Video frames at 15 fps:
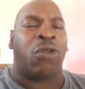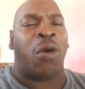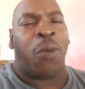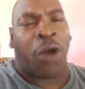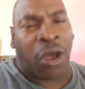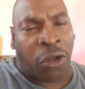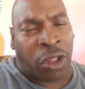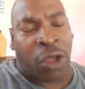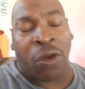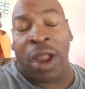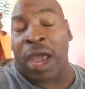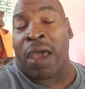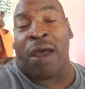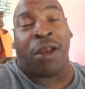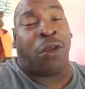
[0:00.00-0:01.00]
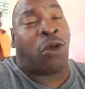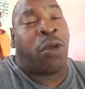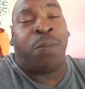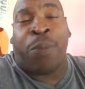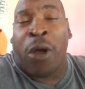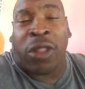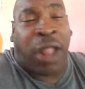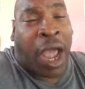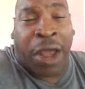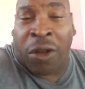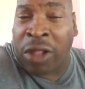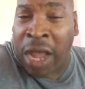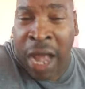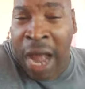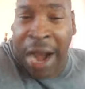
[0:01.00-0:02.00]
No, porque no tengo dar. No importa que no
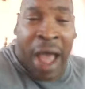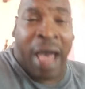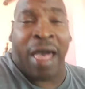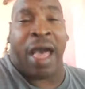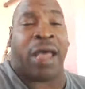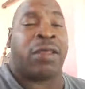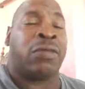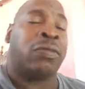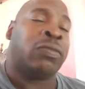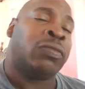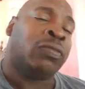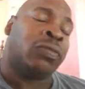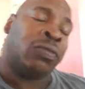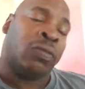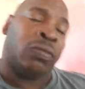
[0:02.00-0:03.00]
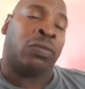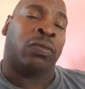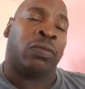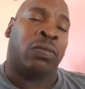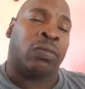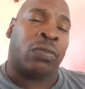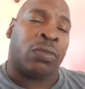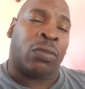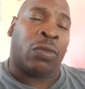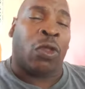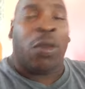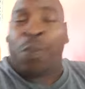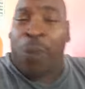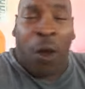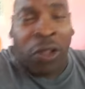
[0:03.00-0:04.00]
tenga nada. No
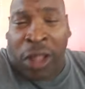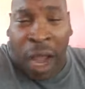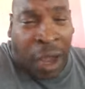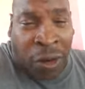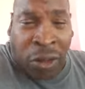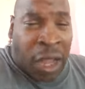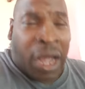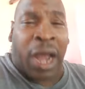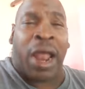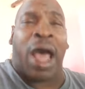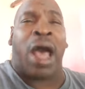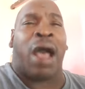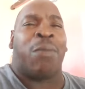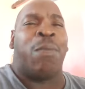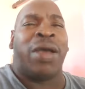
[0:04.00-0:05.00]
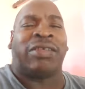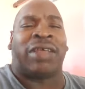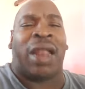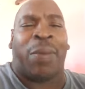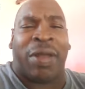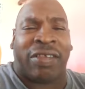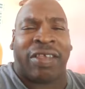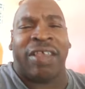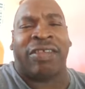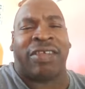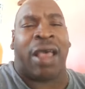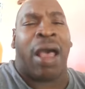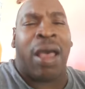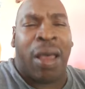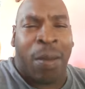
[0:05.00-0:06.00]
importa que no tenga nada. Verse la
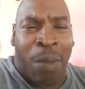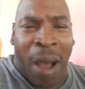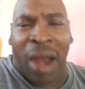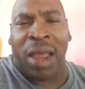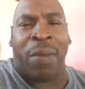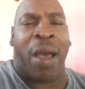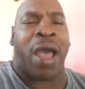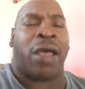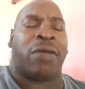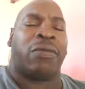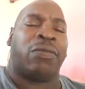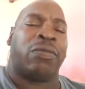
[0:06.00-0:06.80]
presencia vale más.